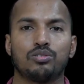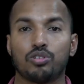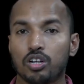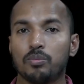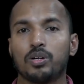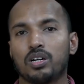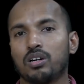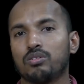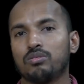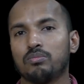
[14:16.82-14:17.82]
సులమన్
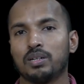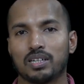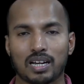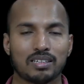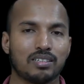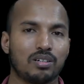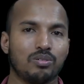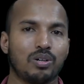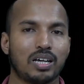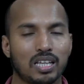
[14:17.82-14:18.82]
గారు మనకు రాశారు
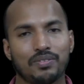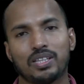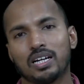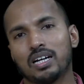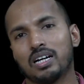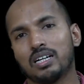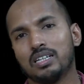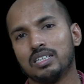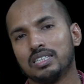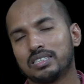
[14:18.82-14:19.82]
అదేవిధంగా
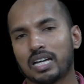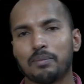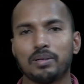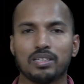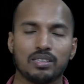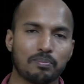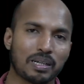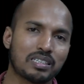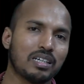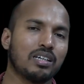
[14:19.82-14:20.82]
సామె
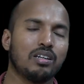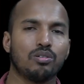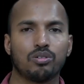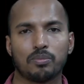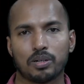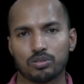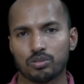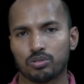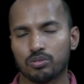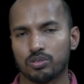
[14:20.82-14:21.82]
ప్రసంగిలో కూడా మనం
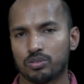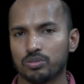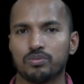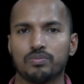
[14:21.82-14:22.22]
చూసుకోవచ్చు